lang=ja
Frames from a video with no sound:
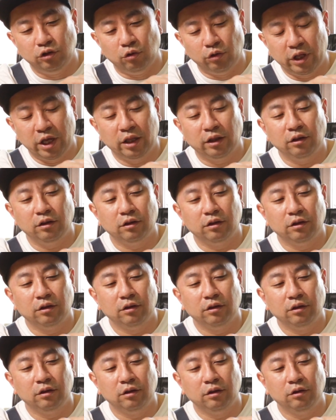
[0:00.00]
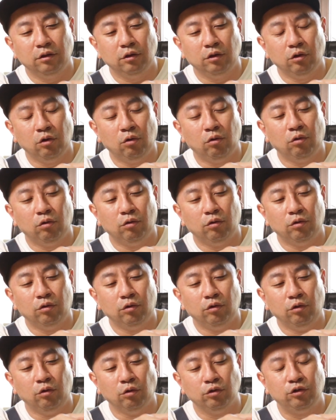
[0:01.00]
年の
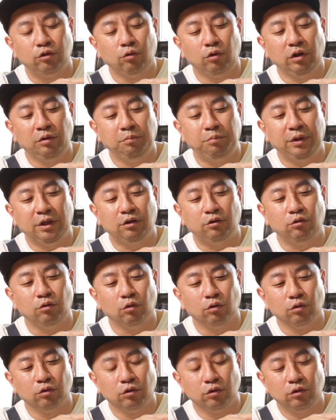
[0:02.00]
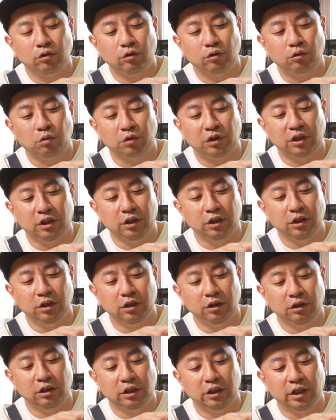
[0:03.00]
ロスオリンピックの時
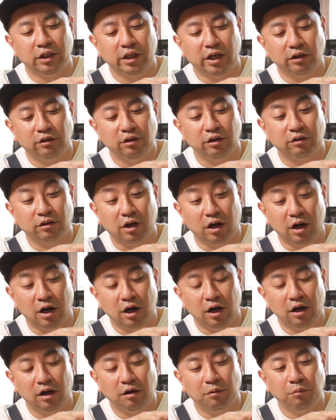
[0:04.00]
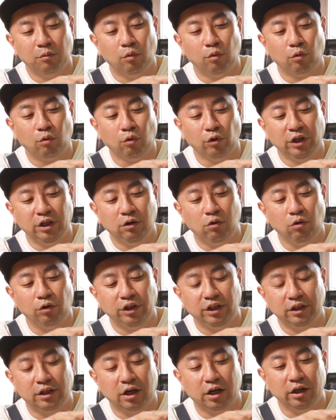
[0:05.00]
に出たやつですからもう五輪五
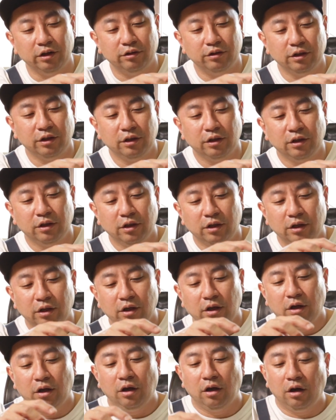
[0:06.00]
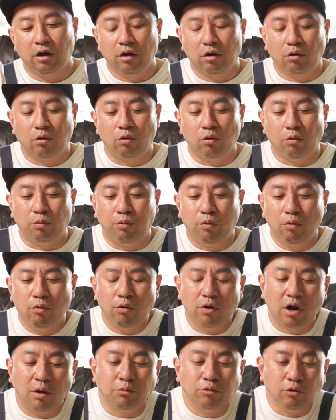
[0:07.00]
輪高いですこの
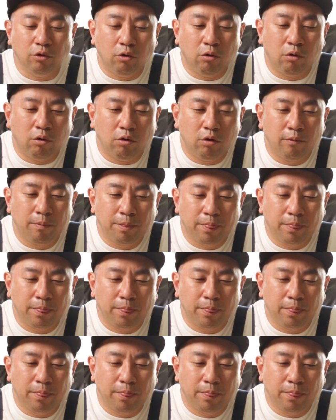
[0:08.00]
フォーラムの